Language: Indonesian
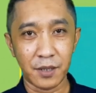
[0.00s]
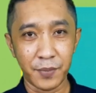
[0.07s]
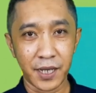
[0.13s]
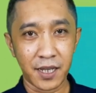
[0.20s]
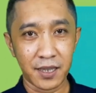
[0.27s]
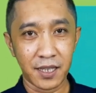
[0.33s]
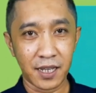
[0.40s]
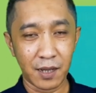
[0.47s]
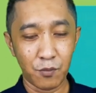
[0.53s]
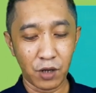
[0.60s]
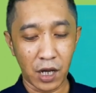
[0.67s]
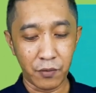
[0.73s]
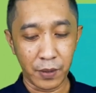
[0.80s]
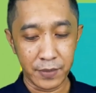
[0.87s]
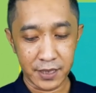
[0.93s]
Tapi ketika
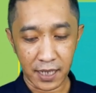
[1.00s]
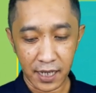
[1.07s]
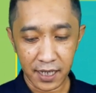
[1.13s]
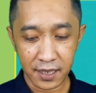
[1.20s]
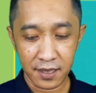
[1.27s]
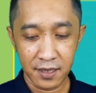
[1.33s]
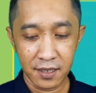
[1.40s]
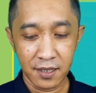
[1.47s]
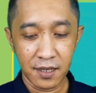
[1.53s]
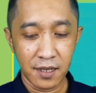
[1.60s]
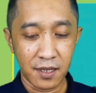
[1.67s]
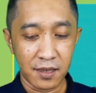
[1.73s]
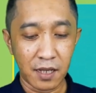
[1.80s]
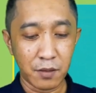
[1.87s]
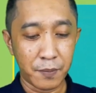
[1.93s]
buka website
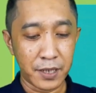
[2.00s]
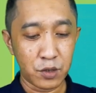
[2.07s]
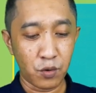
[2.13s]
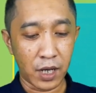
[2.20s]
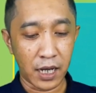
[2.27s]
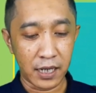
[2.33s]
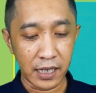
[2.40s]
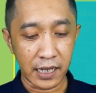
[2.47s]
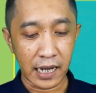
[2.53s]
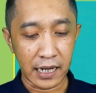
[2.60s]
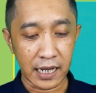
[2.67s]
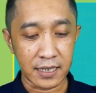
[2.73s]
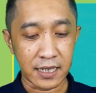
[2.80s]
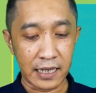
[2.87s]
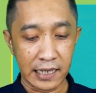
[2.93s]
dan memasukkan nick
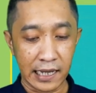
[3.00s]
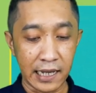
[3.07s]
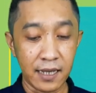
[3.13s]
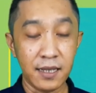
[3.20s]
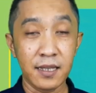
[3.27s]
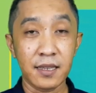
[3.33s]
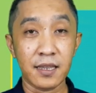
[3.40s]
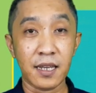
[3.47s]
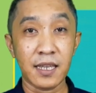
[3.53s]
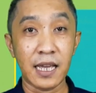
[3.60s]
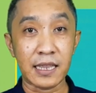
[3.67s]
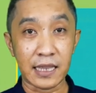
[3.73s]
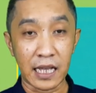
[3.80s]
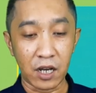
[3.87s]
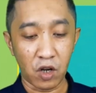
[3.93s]
anak saya,
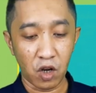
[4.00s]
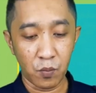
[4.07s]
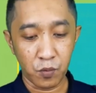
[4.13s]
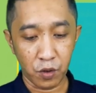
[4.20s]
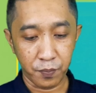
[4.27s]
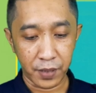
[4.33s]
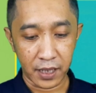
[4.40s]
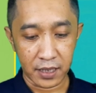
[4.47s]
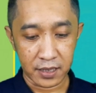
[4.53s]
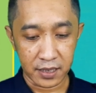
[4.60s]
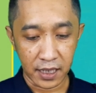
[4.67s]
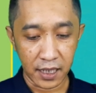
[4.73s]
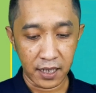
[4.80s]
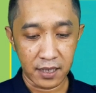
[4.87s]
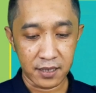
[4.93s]
ternyata kolom
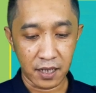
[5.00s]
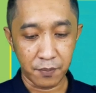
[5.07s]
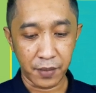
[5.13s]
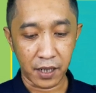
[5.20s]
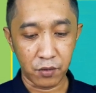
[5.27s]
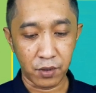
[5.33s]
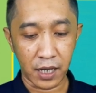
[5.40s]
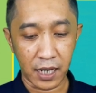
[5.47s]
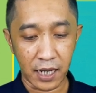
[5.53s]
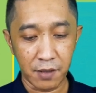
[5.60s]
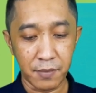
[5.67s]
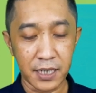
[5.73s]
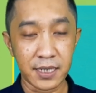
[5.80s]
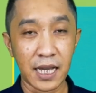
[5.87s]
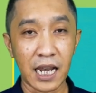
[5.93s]
provinsi sampai kelurahan
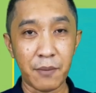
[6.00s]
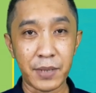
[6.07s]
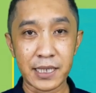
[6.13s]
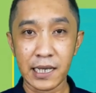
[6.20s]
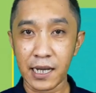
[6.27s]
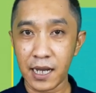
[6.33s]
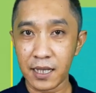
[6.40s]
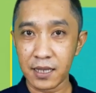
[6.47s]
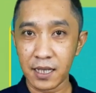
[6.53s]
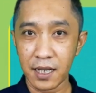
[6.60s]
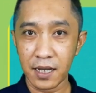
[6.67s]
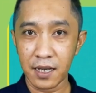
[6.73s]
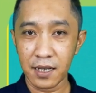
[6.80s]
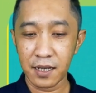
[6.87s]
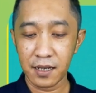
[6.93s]
masih alamat
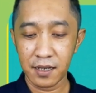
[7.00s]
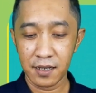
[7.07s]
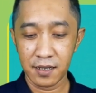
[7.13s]
Jakarta.